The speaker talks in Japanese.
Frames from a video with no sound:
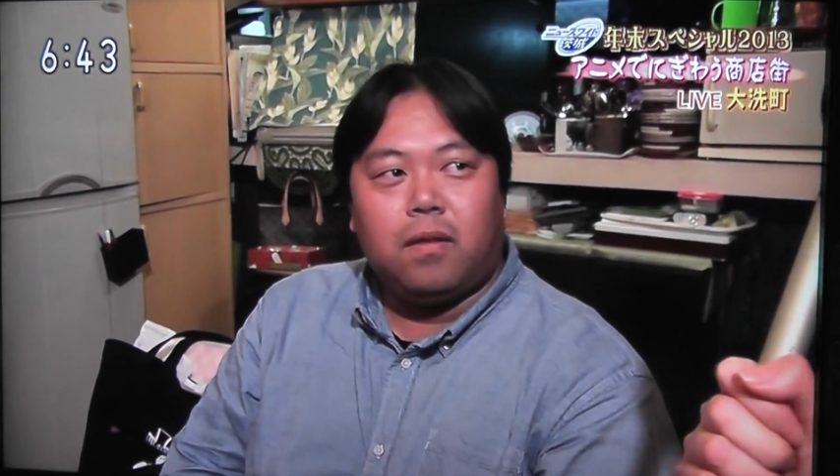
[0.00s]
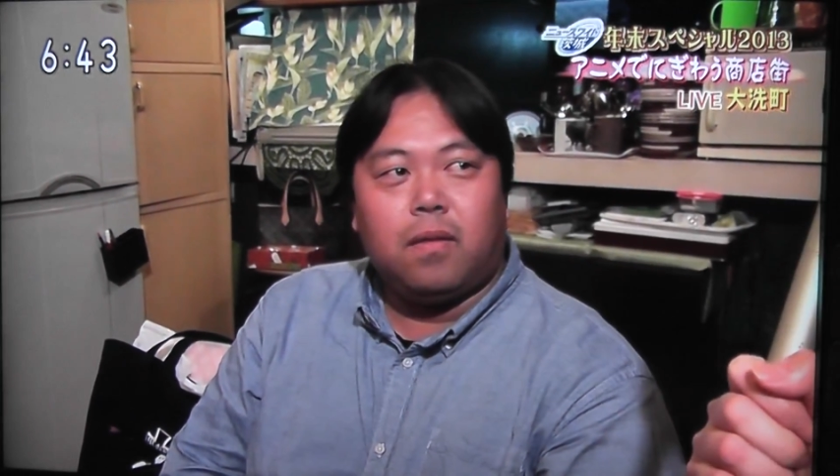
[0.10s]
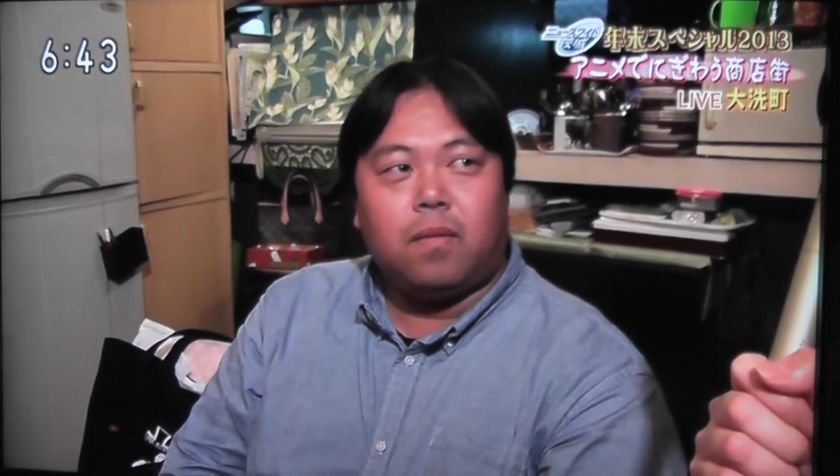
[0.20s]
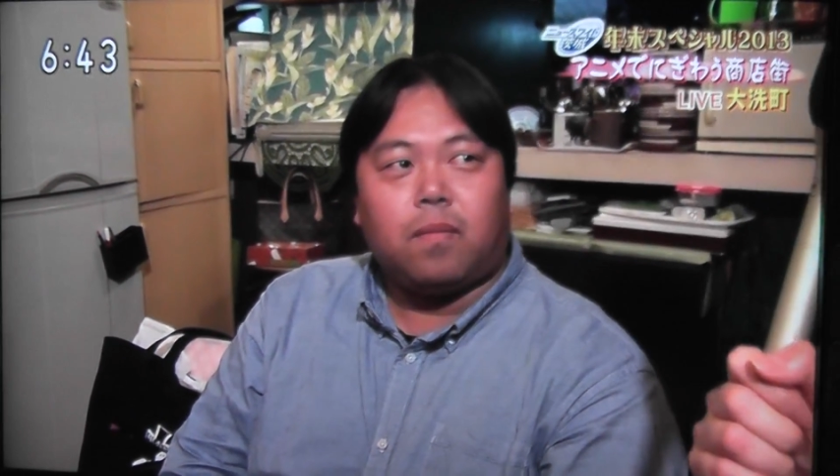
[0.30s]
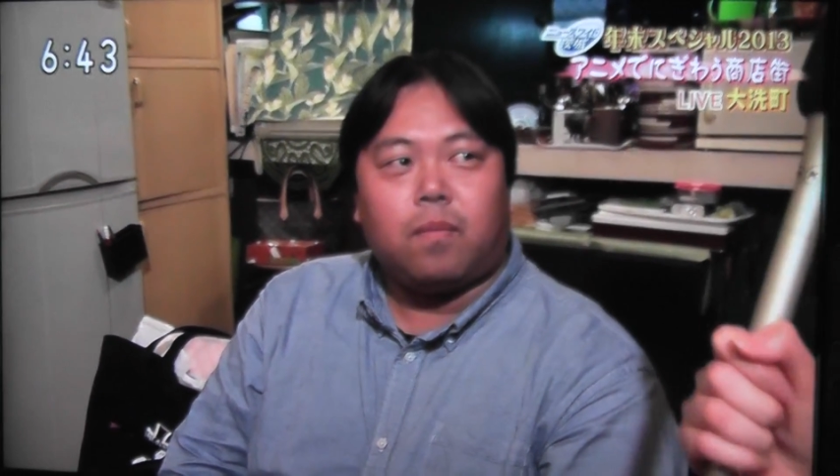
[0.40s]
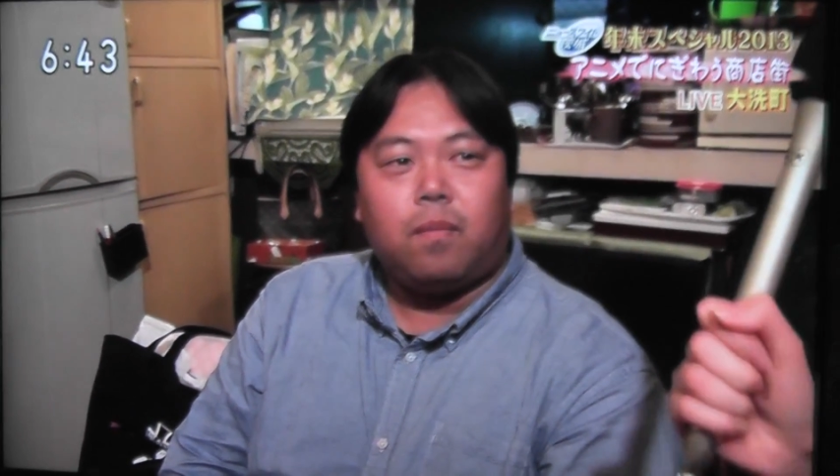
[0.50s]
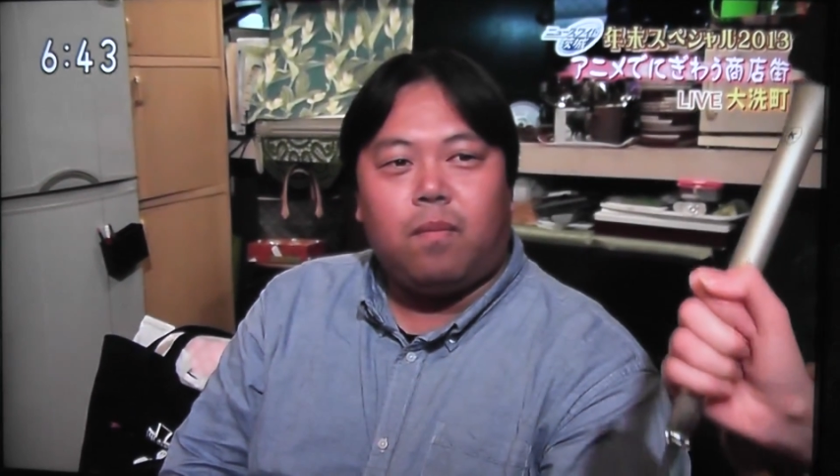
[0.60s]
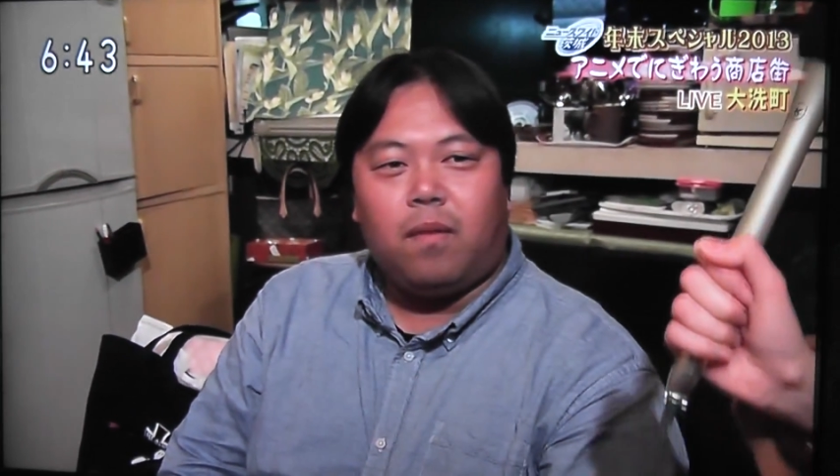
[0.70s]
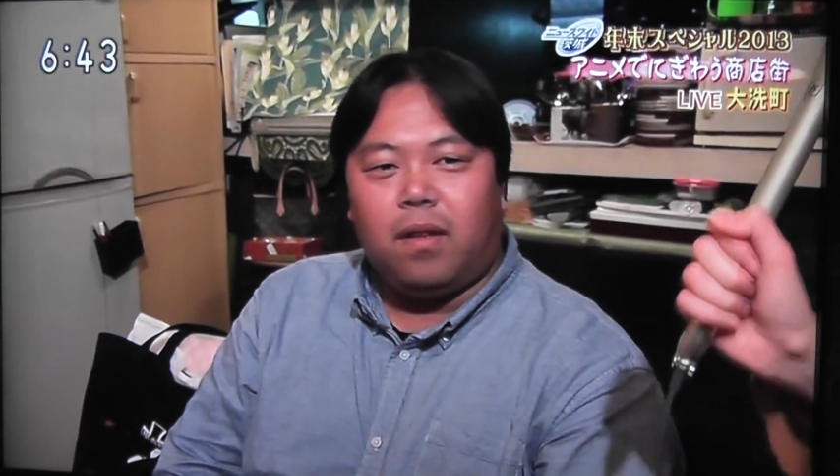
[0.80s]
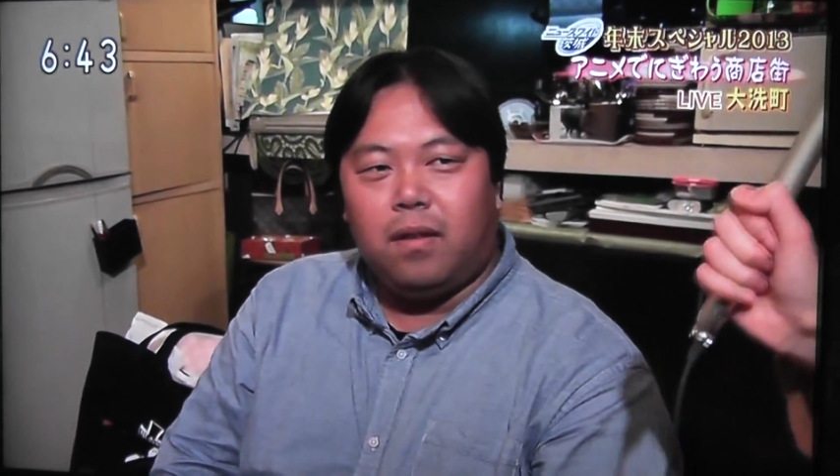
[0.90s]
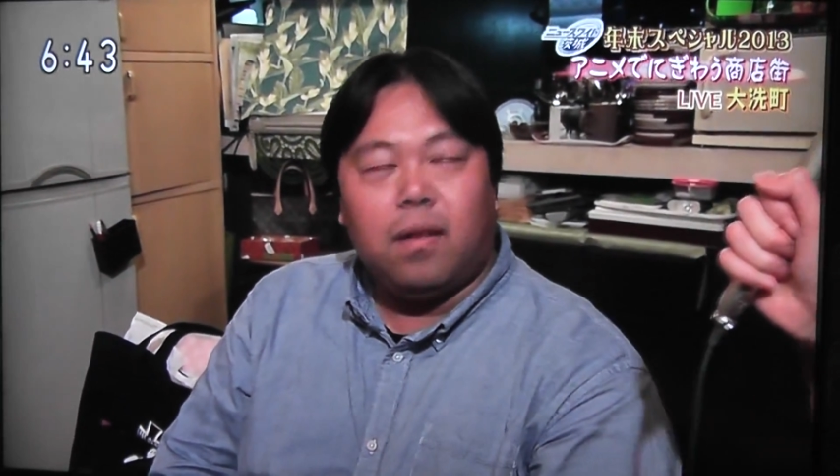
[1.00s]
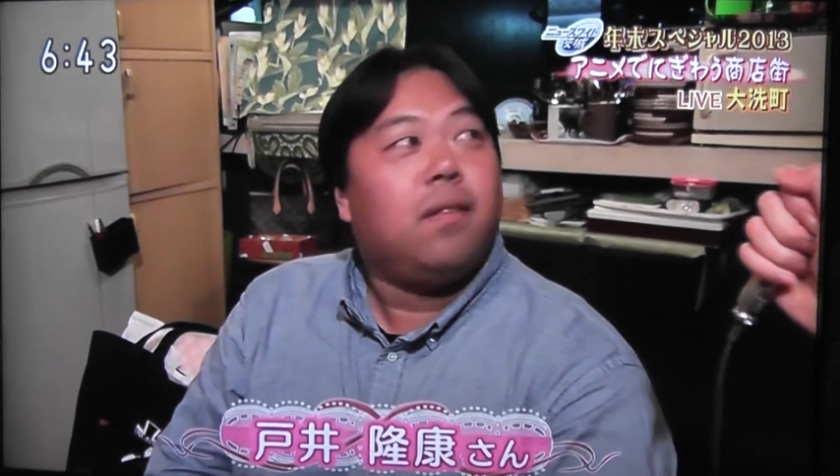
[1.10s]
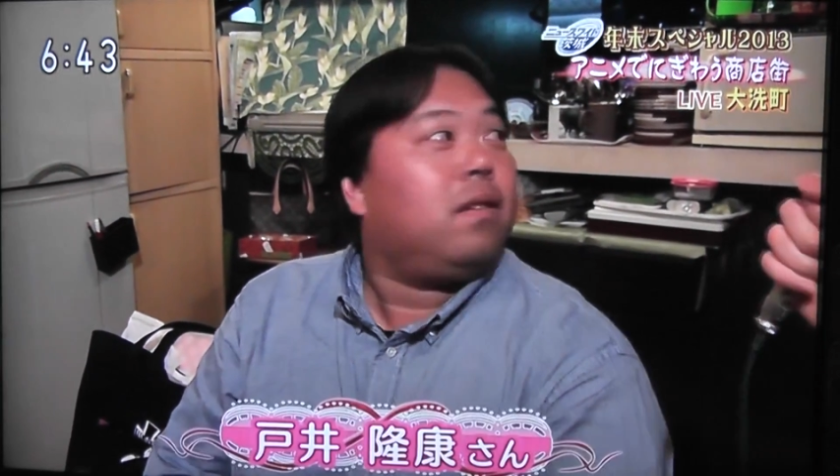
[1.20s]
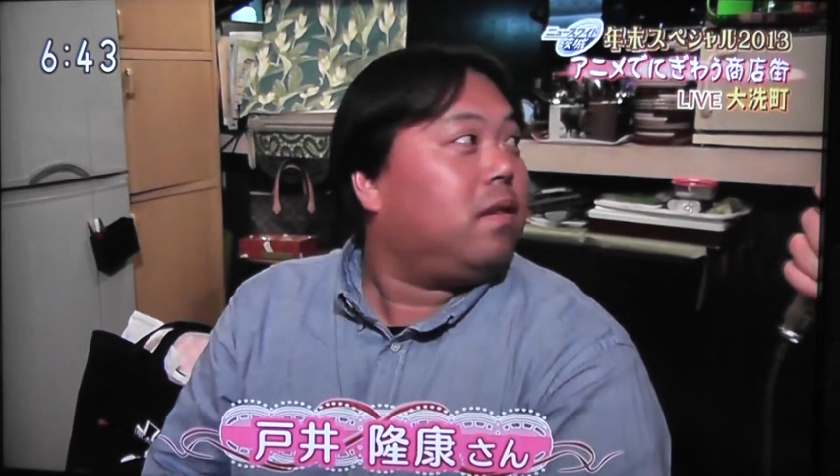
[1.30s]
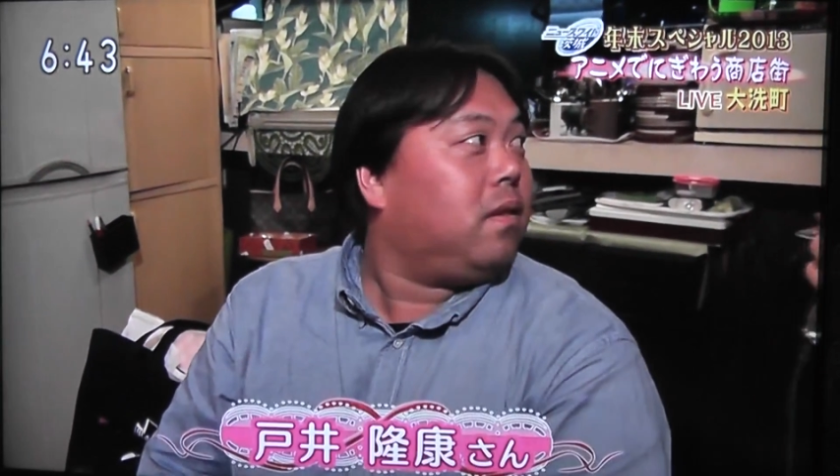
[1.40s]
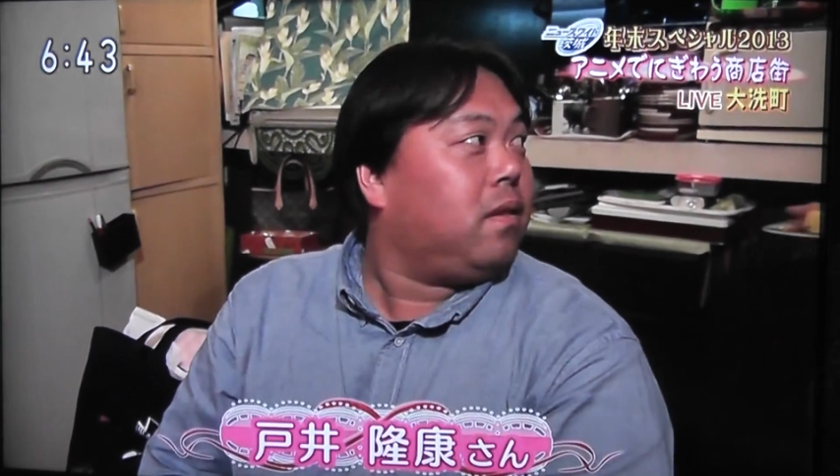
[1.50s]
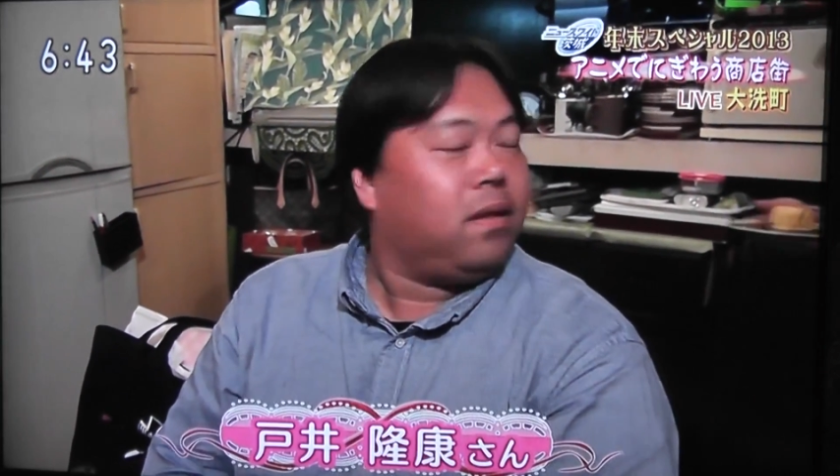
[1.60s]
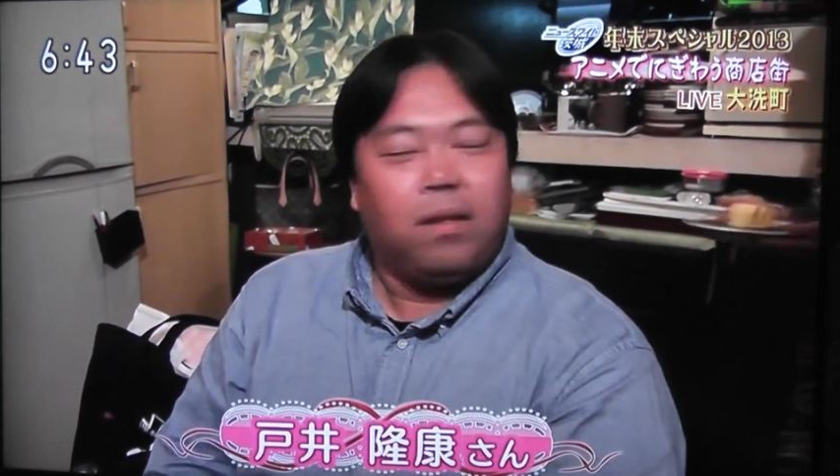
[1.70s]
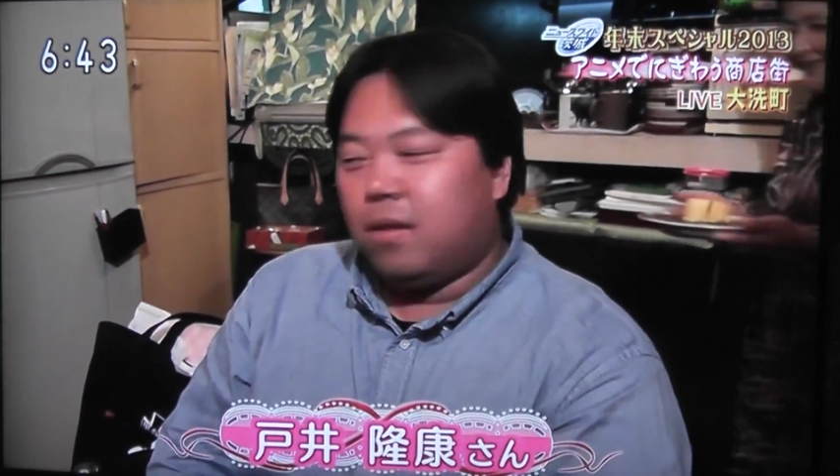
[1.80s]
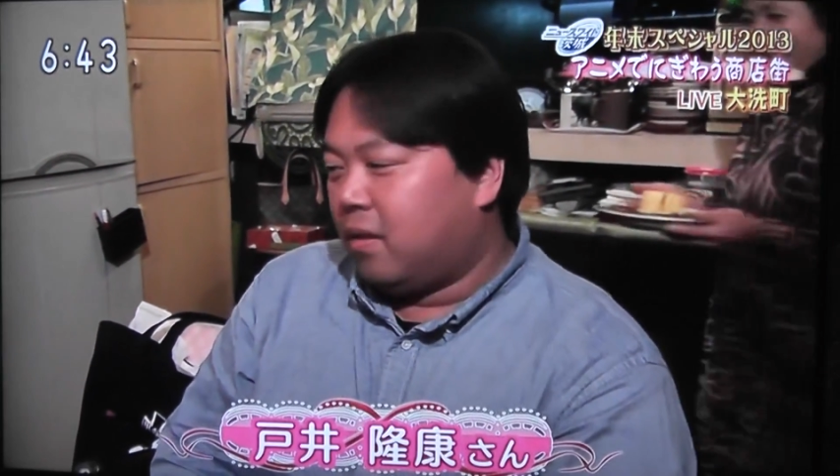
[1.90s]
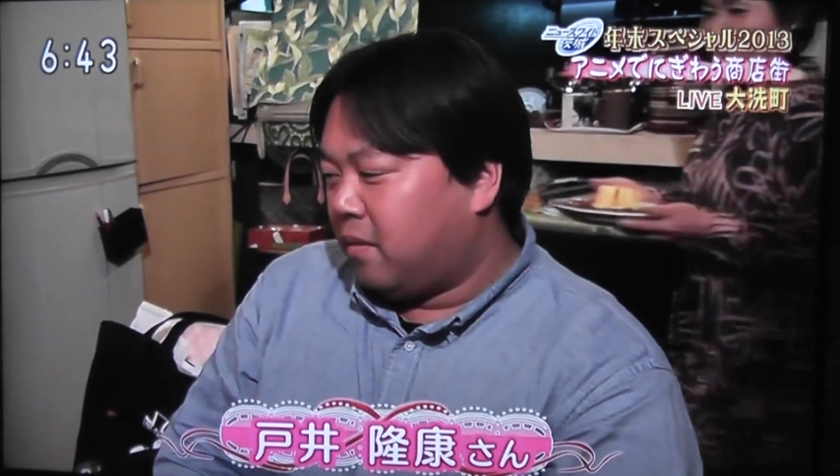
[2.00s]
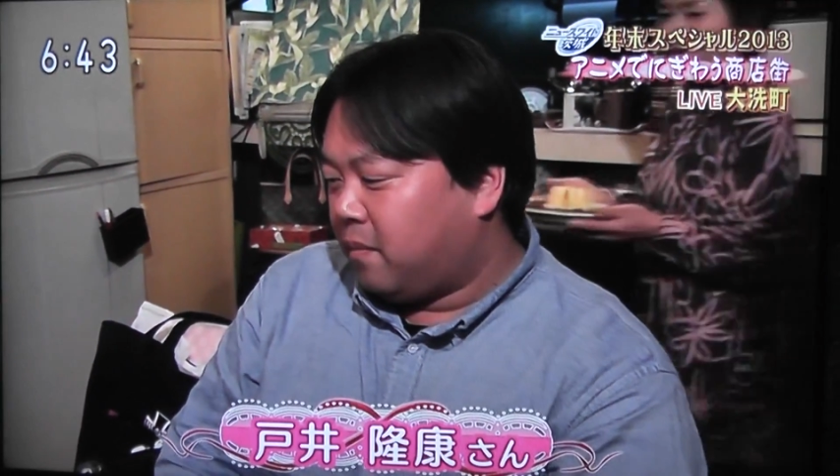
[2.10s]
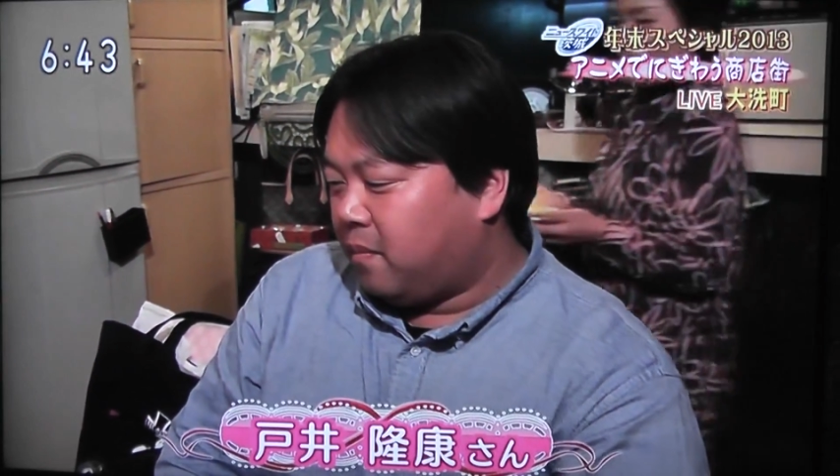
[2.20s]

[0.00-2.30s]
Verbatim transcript: どんなカレーなのか早速あ